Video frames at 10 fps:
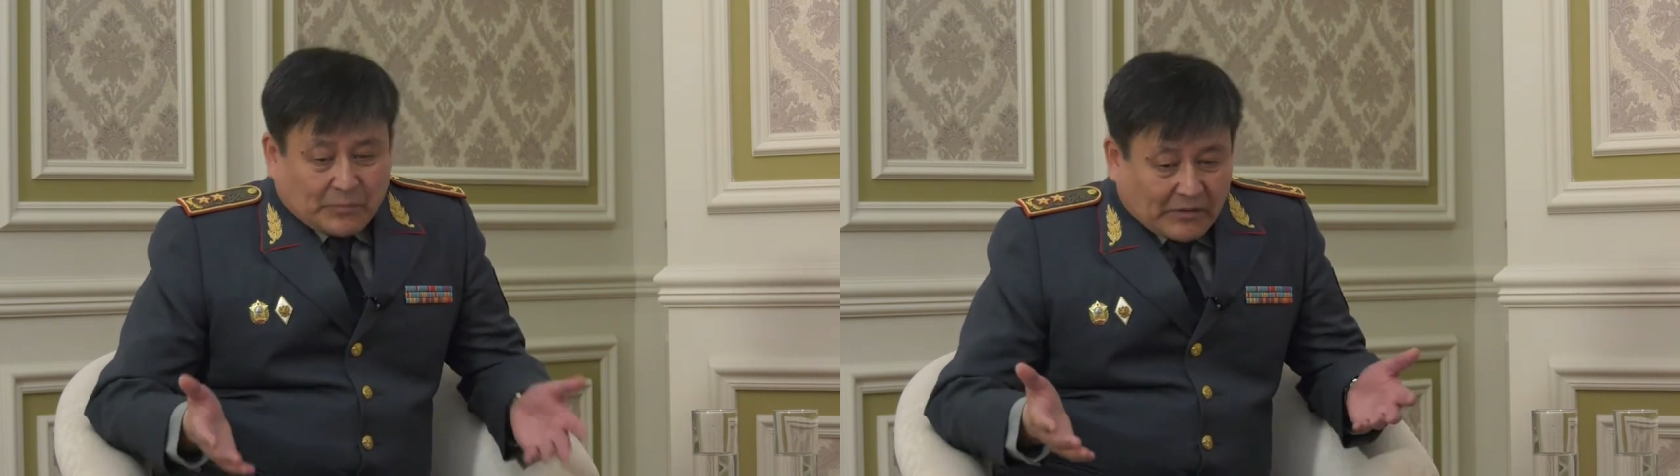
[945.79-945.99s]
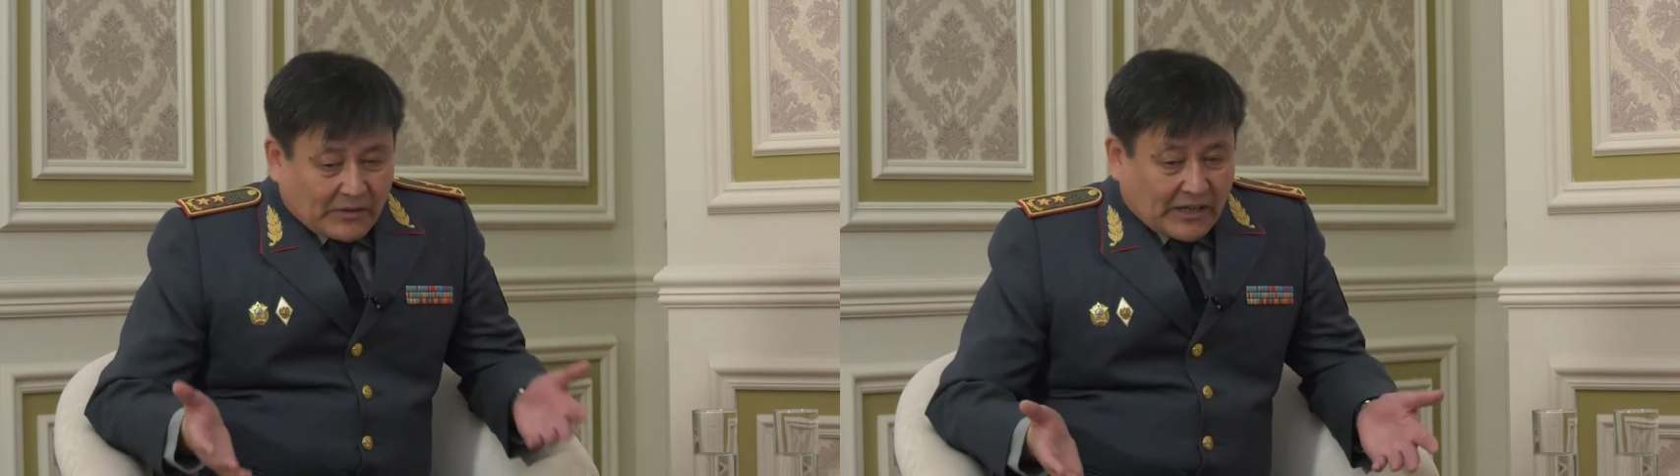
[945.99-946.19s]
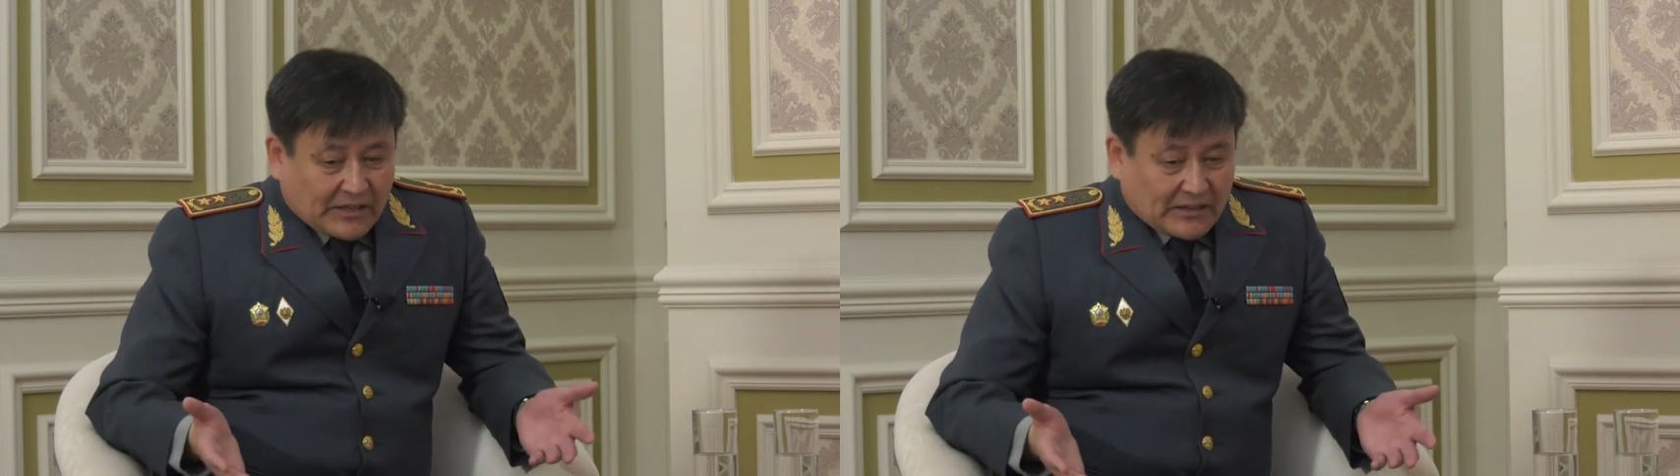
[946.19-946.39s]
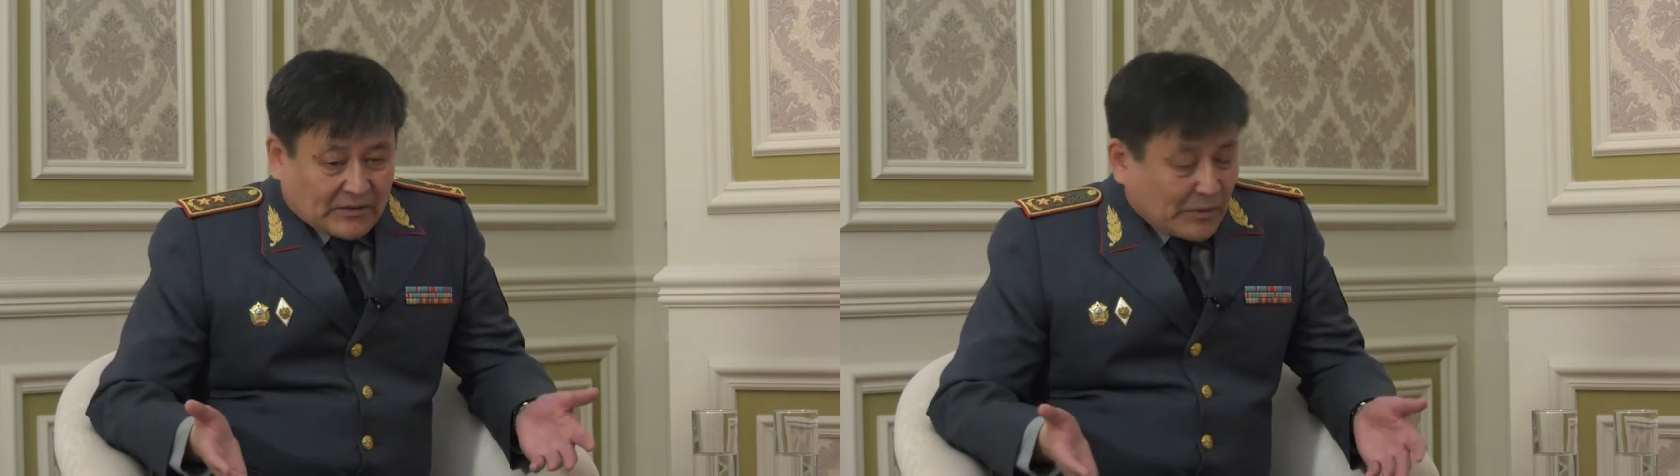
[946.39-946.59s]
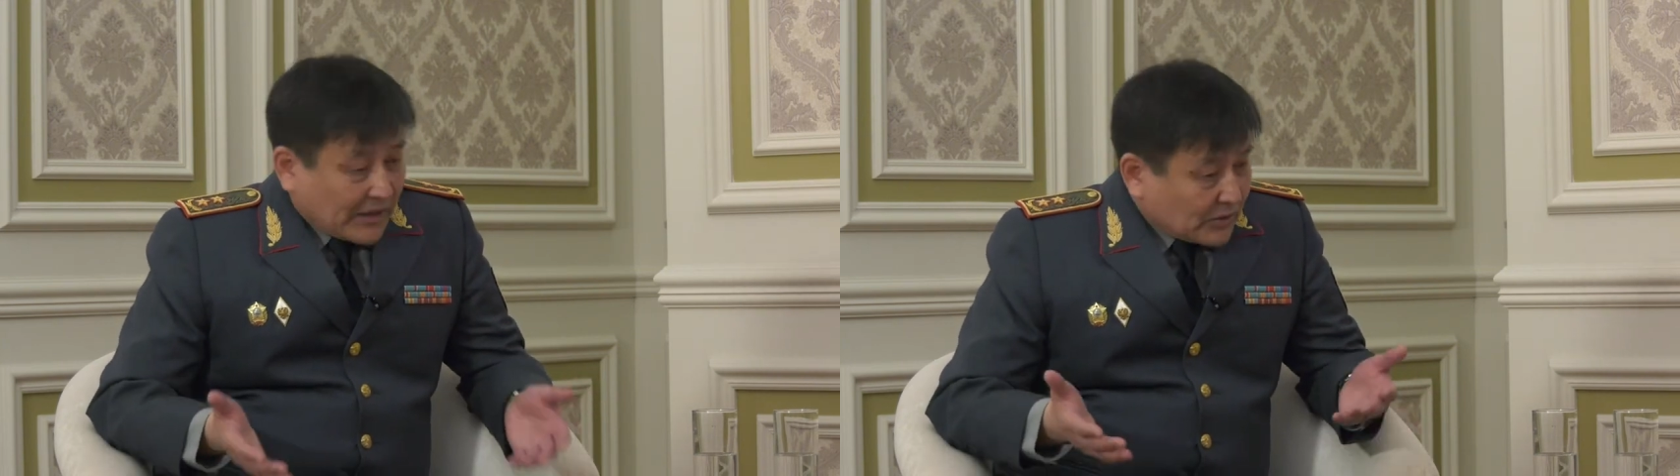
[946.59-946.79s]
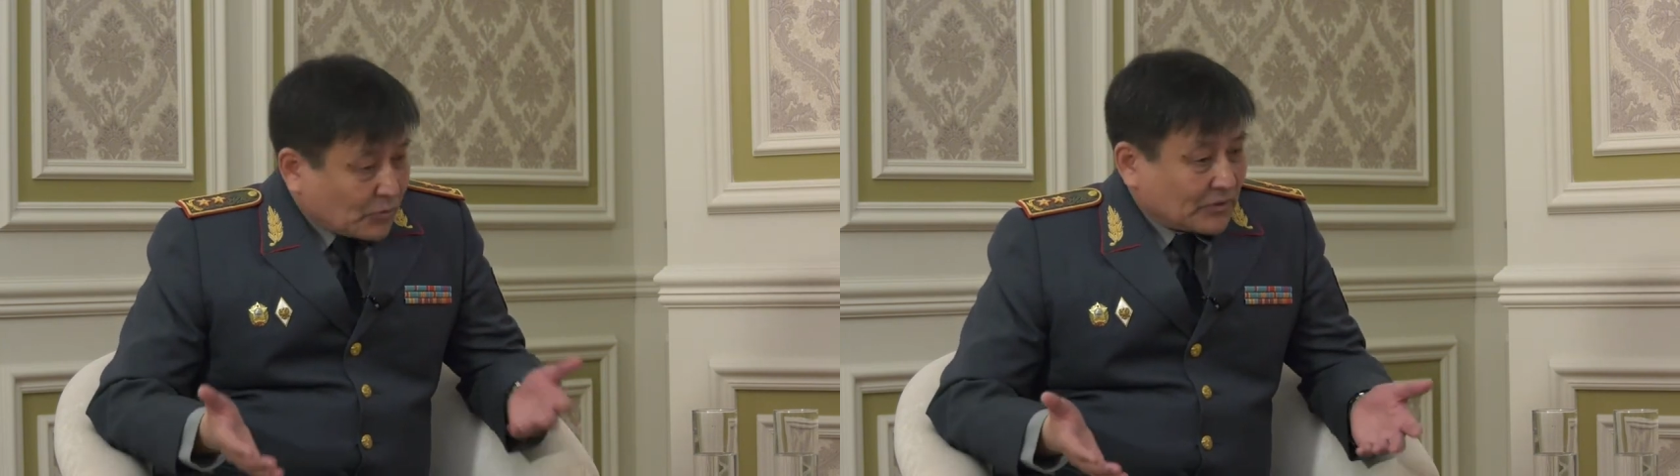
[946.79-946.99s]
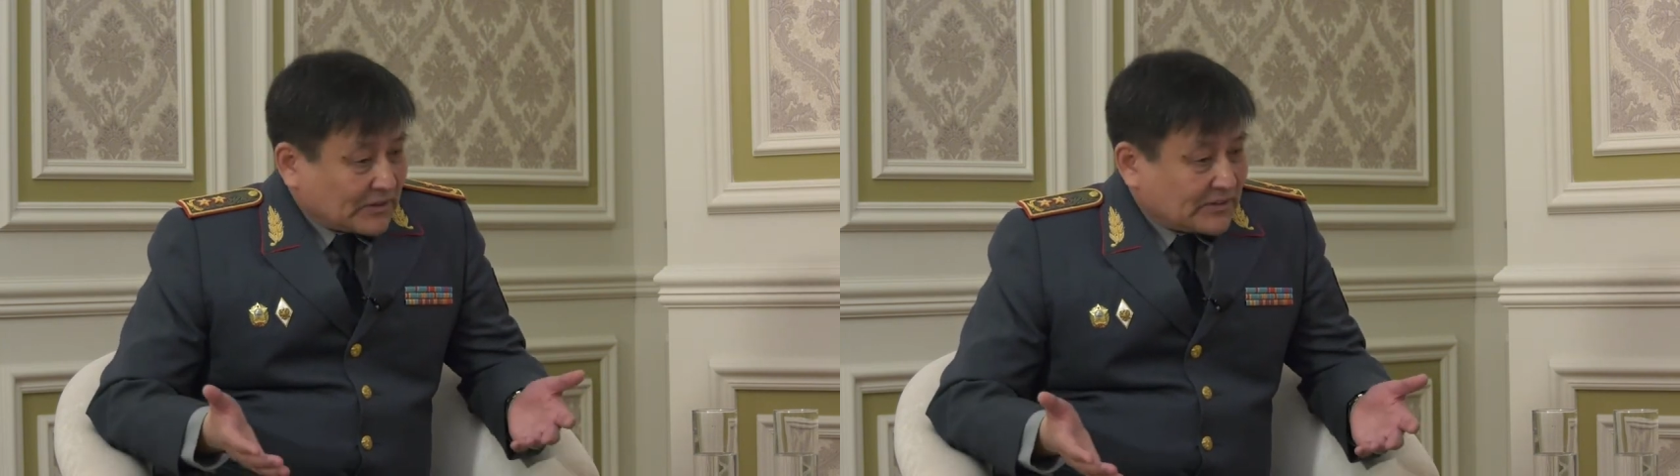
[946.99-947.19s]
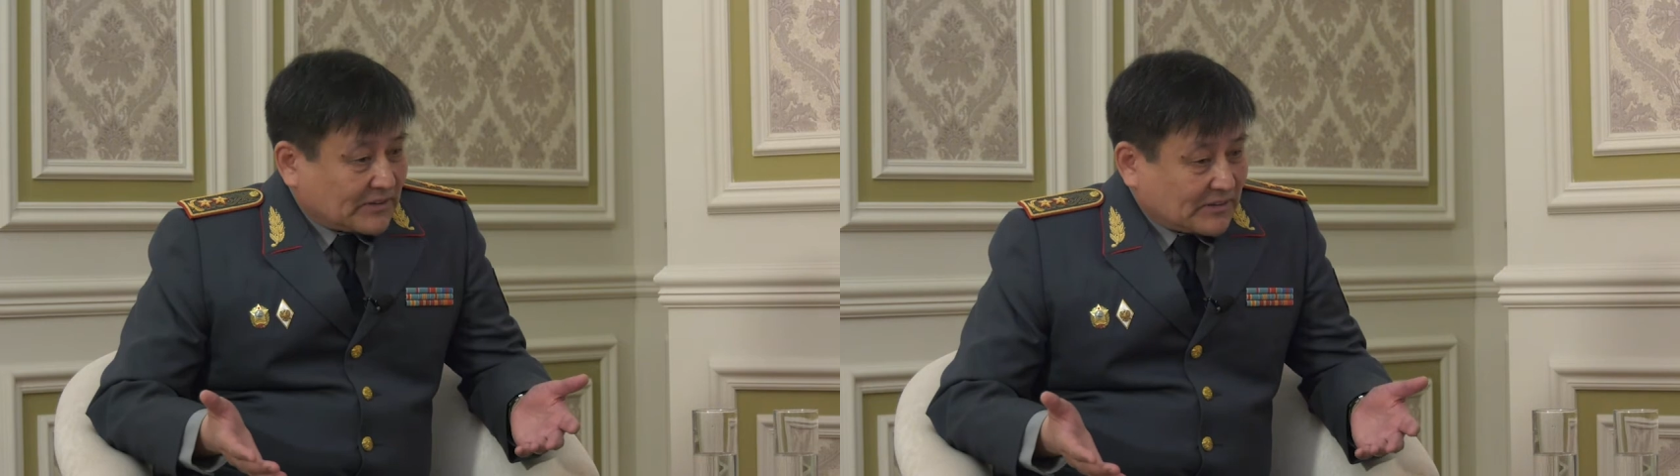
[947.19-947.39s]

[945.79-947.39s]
проверять боеготовность